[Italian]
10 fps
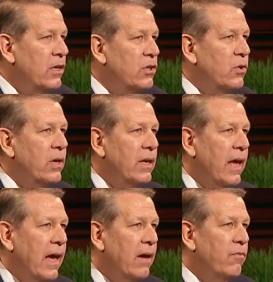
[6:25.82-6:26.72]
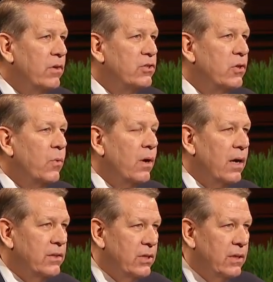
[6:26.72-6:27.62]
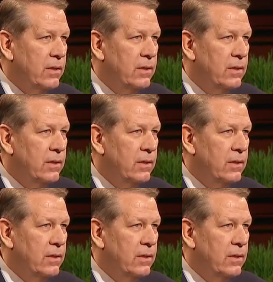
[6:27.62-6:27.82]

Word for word: ma le nostre prove hanno uno scopo eterno,